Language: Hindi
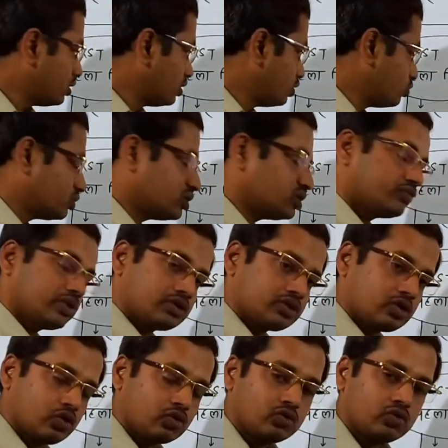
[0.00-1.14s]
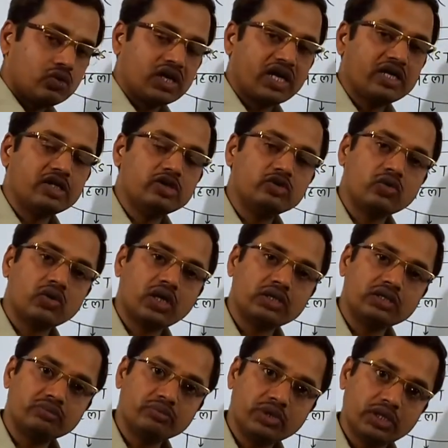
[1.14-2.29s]
न्यूटन्स फर्स्ट लॉ को गैलीलियो का
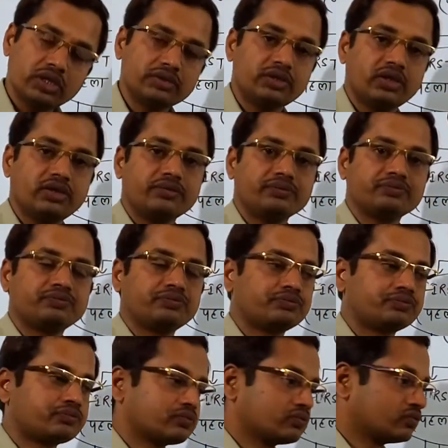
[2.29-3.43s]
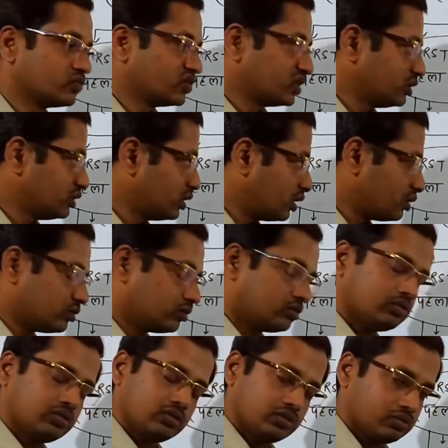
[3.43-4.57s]
नियम भी कहते हैं यह
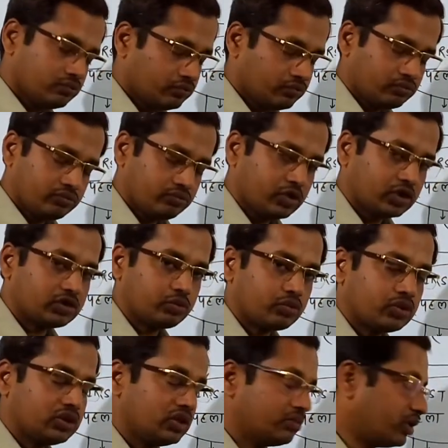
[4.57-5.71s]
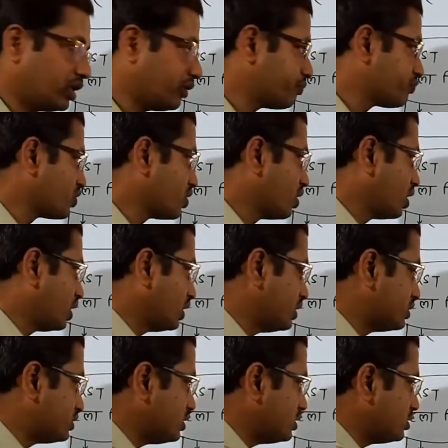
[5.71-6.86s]
महत्वपूर्ण नियम है
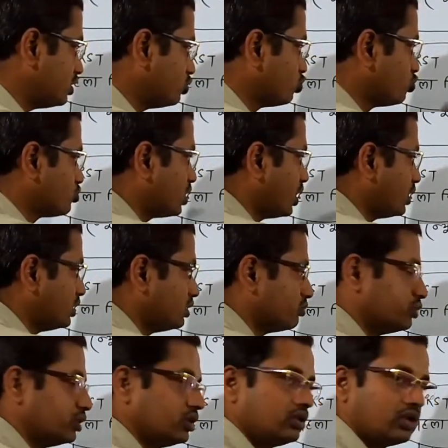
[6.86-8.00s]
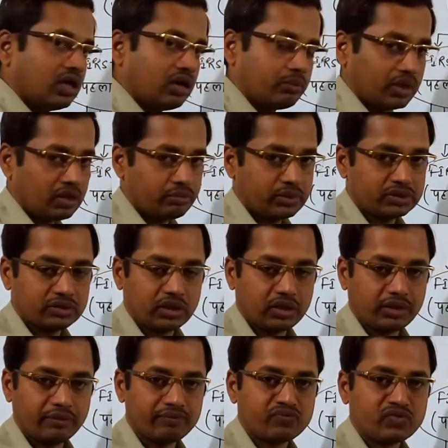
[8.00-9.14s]
इसी से दूसरा नियम भी हमारा बनता
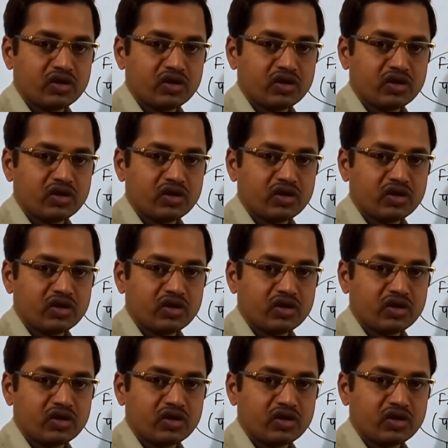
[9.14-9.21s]
है